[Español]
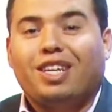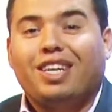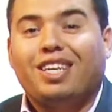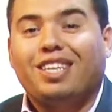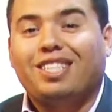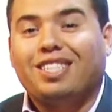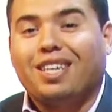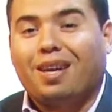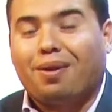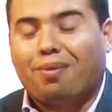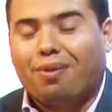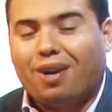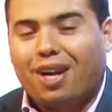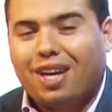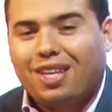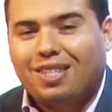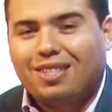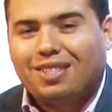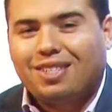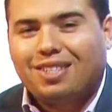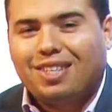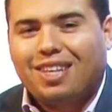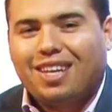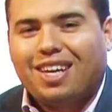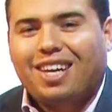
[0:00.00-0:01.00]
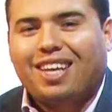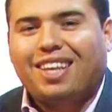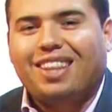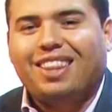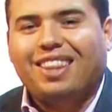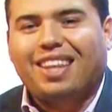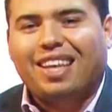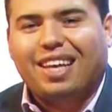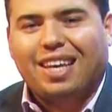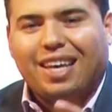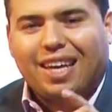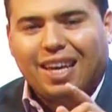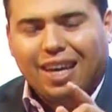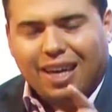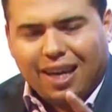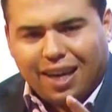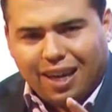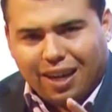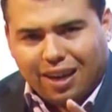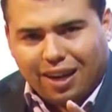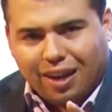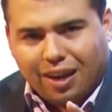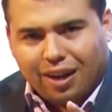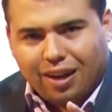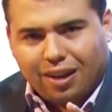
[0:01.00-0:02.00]
y sabrás de qué
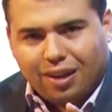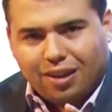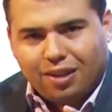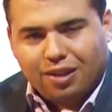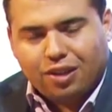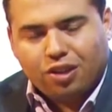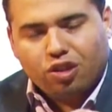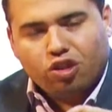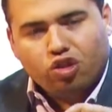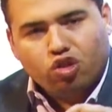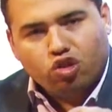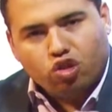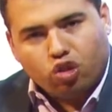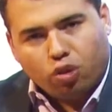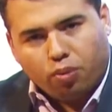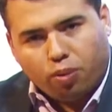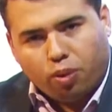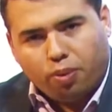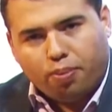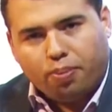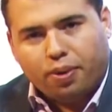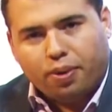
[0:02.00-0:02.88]
guerra somos